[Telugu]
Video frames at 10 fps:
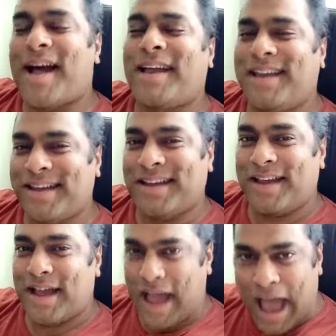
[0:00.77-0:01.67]
హాయ్
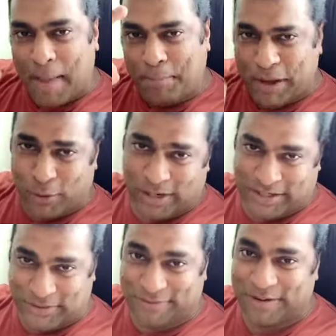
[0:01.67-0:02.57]
హ్యాపీ హోలీ
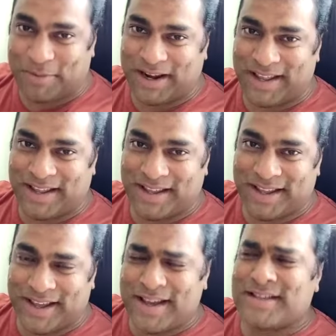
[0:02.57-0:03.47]
టు ఎవ్రీబడి
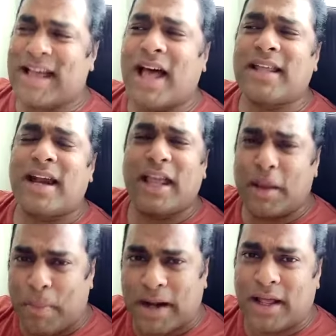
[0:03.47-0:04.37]

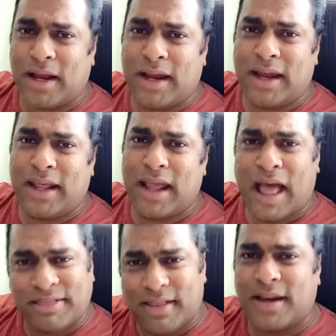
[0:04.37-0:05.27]
సాధారణంగా పండగలన్నీ
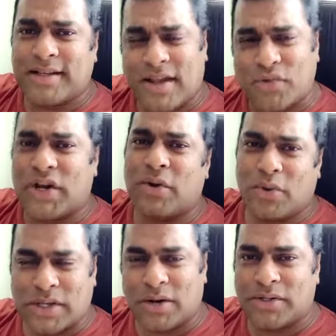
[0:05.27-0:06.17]
అందరికీ సంవత్సరానికి
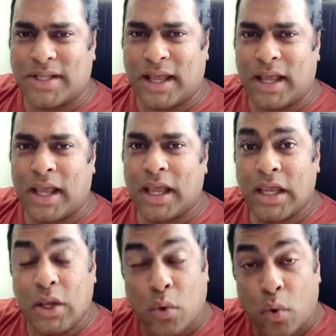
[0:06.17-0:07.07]
ఒకసారి వస్తే
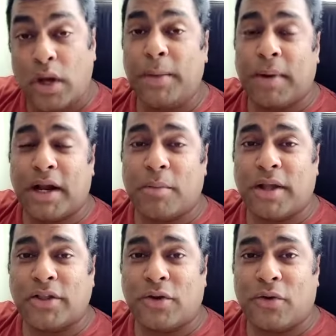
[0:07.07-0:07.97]
ఈ హోలీ పండగ
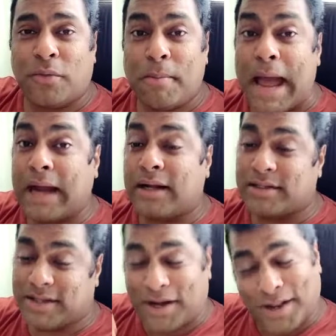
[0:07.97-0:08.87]
మాత్రం మా
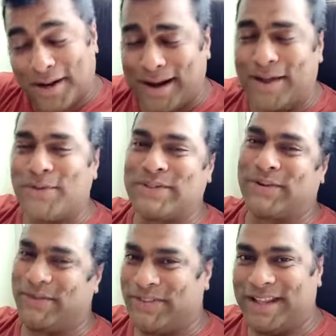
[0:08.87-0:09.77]
యాక్టర్స్కి రెగ్యులర్గా
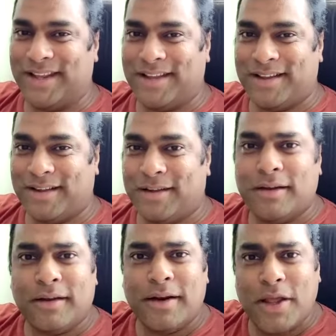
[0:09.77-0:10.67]
వస్తుంటుంది
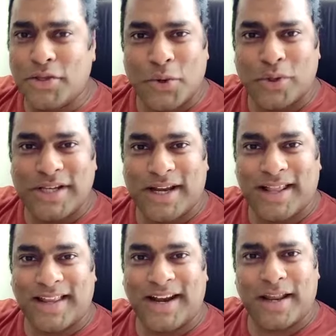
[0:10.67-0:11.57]
నేను జోక్
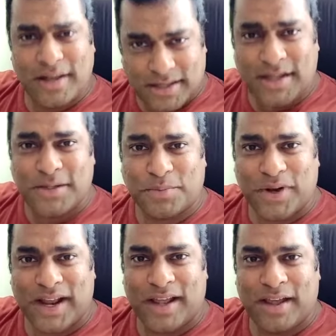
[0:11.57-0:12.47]
చేయట్లేదండి నిజంగా
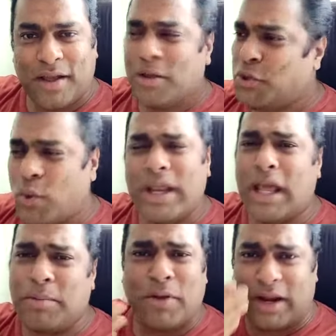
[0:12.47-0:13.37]
చెప్తున్నా షూటింగ్
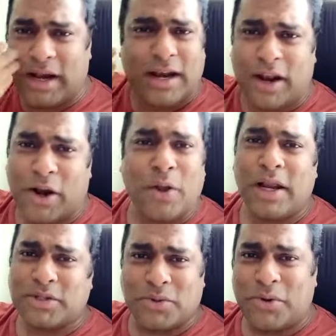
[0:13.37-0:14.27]
అని మేము రెగ్యులర్గా రంగులు
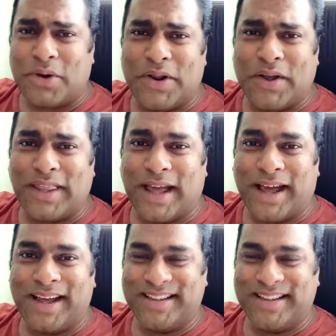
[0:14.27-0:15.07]
వేసుకుంటూ ఉంటాం కదా